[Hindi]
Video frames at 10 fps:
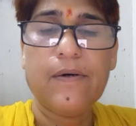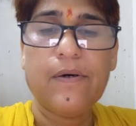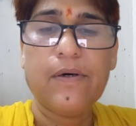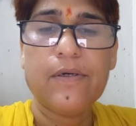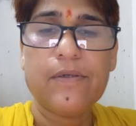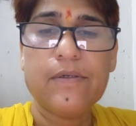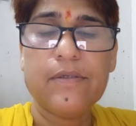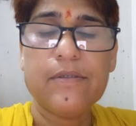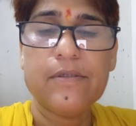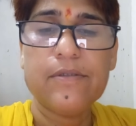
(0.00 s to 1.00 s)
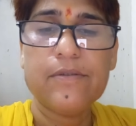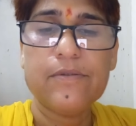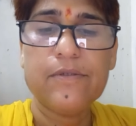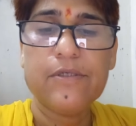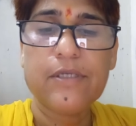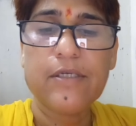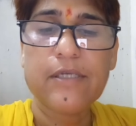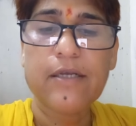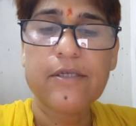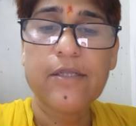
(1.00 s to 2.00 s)
और इसके
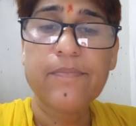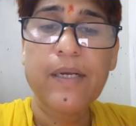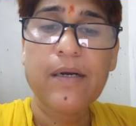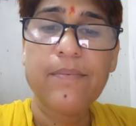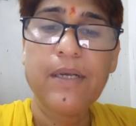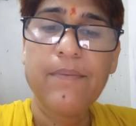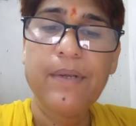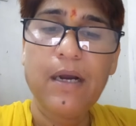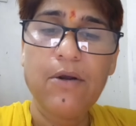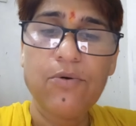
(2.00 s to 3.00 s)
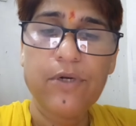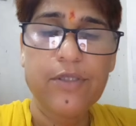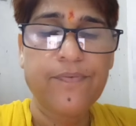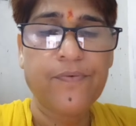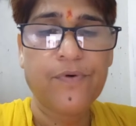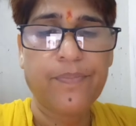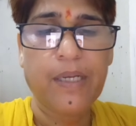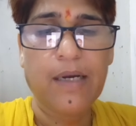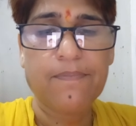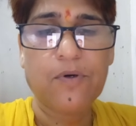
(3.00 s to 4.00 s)
साथ साथ में कभी कभी अंकुरित फूड भी
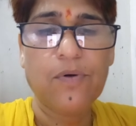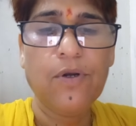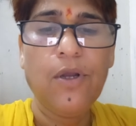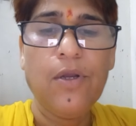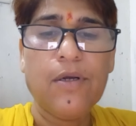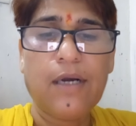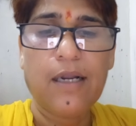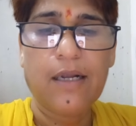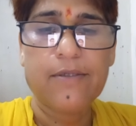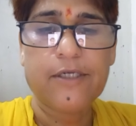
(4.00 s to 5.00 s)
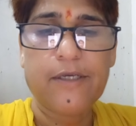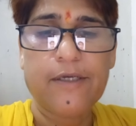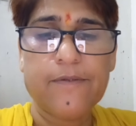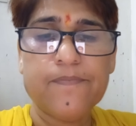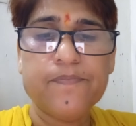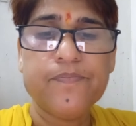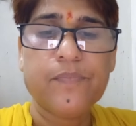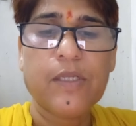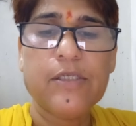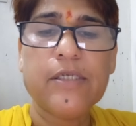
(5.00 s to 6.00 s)
आपको खाना चाहिए
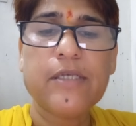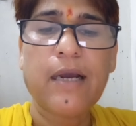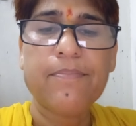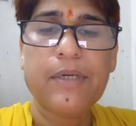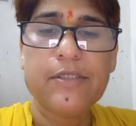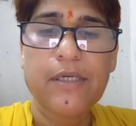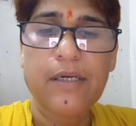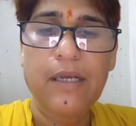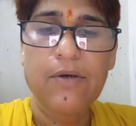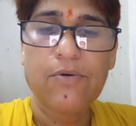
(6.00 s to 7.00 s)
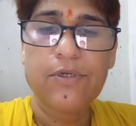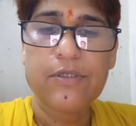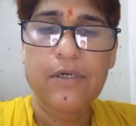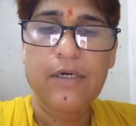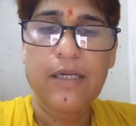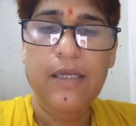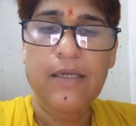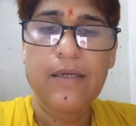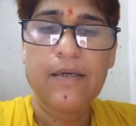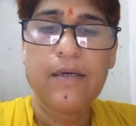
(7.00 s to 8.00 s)
जैसे आपने चने अंकुरित कर लिए
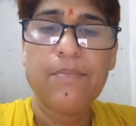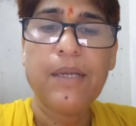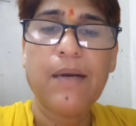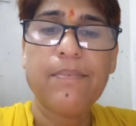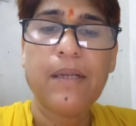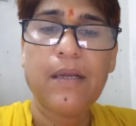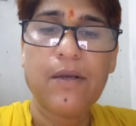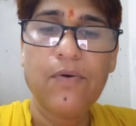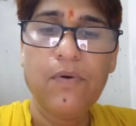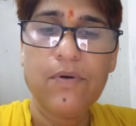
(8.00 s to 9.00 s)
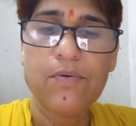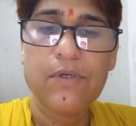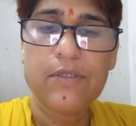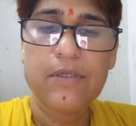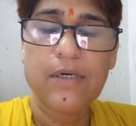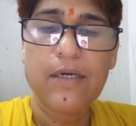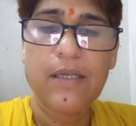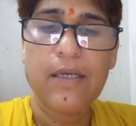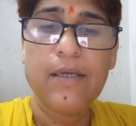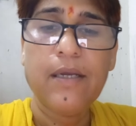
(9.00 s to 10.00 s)
कभी आपने गेहूँ अंकुरित कर
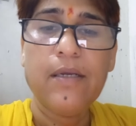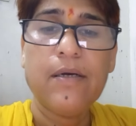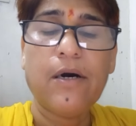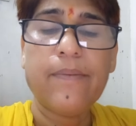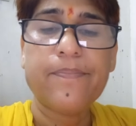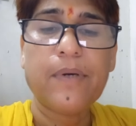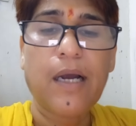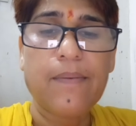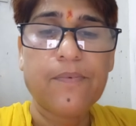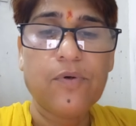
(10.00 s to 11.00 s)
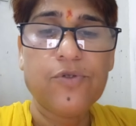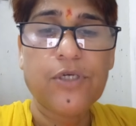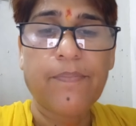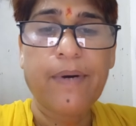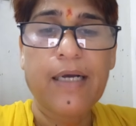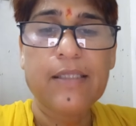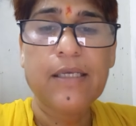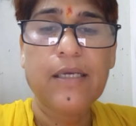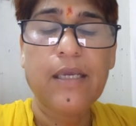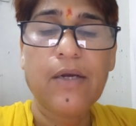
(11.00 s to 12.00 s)
लिए आप आपको
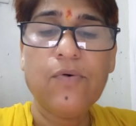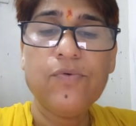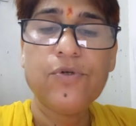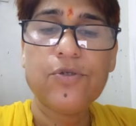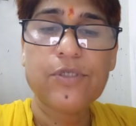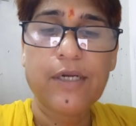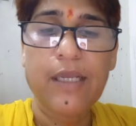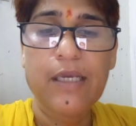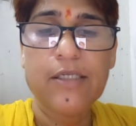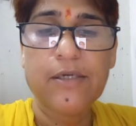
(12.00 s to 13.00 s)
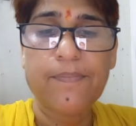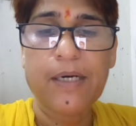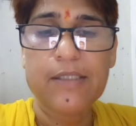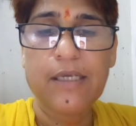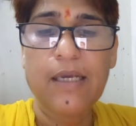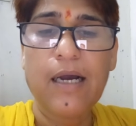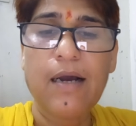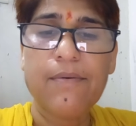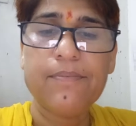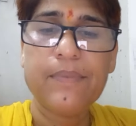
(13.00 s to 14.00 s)
चपाती गेहूँ जो चने की चपाती
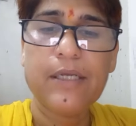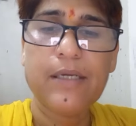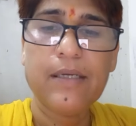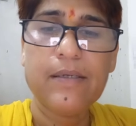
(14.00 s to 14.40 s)
आपने